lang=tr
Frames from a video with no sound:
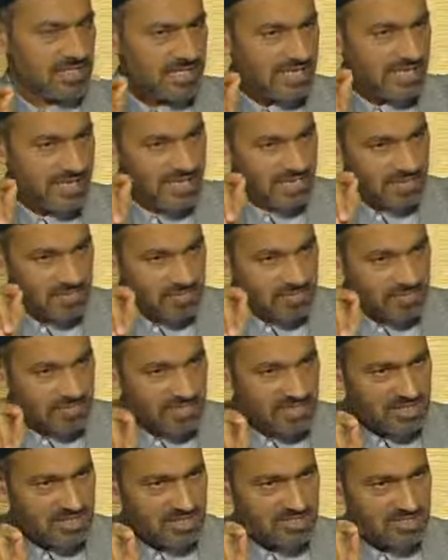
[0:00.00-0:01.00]
eğer
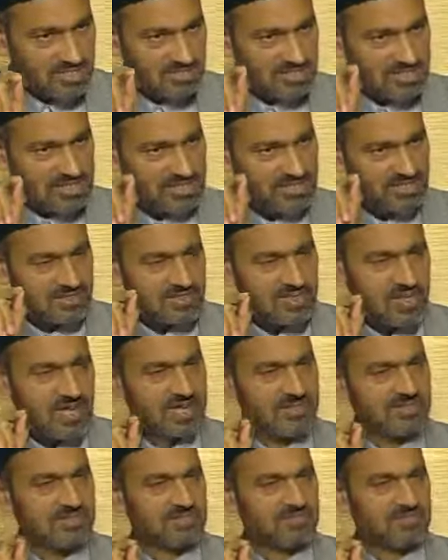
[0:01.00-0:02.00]
bir
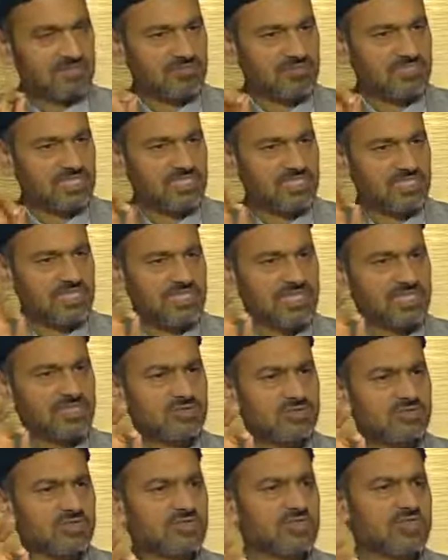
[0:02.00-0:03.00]
insan için, bir
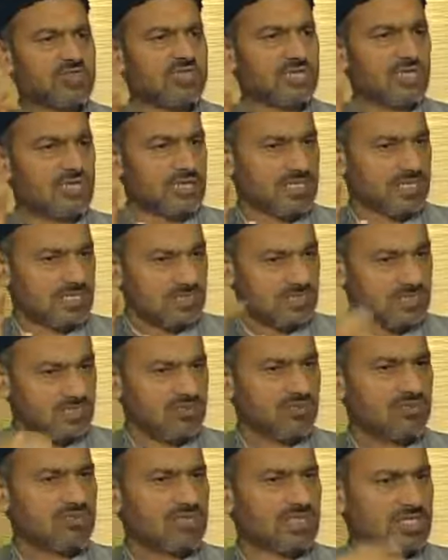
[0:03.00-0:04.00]
zi ruh için,
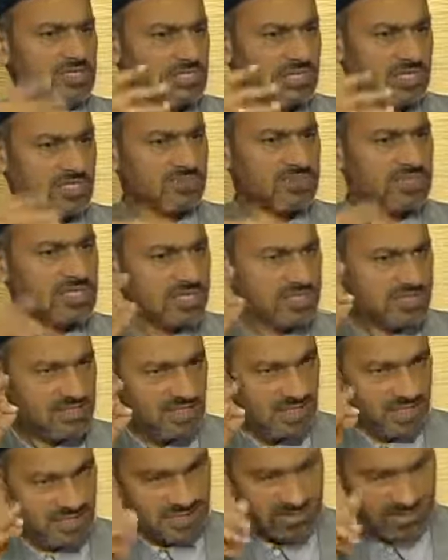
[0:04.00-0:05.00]
ruhu taşıyan bir
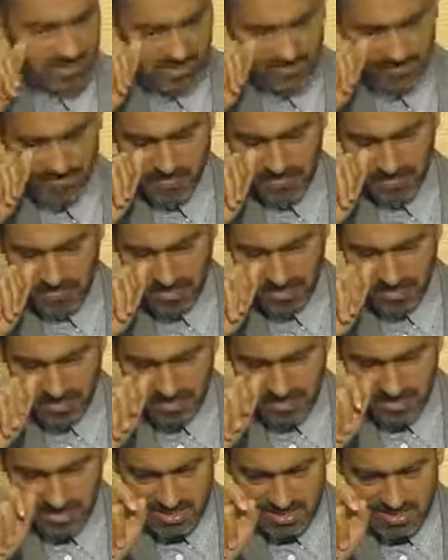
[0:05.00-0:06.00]
insan için
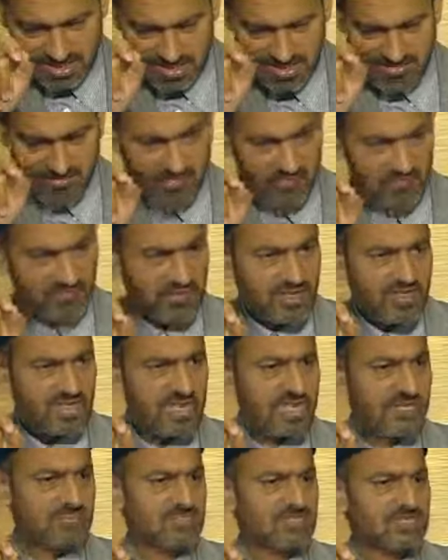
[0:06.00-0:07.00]

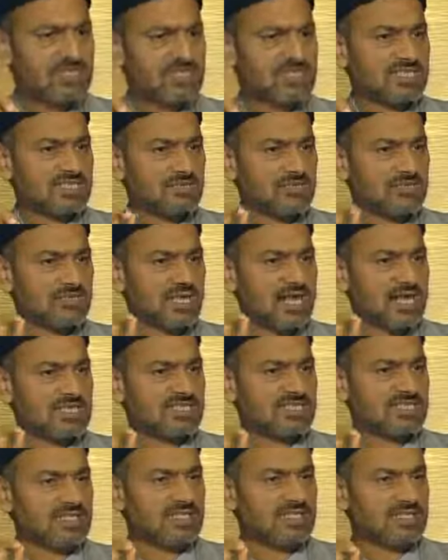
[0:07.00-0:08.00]
teveffi kelimesini
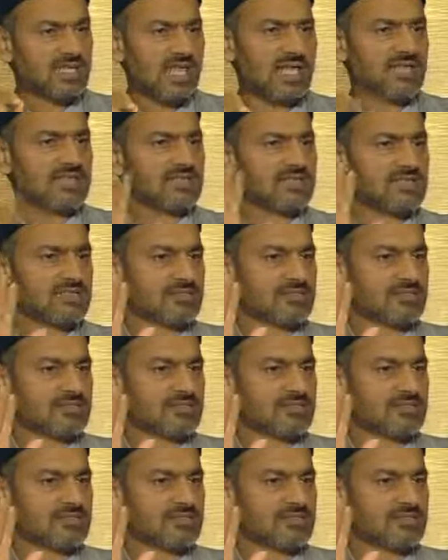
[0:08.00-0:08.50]
kullandıysa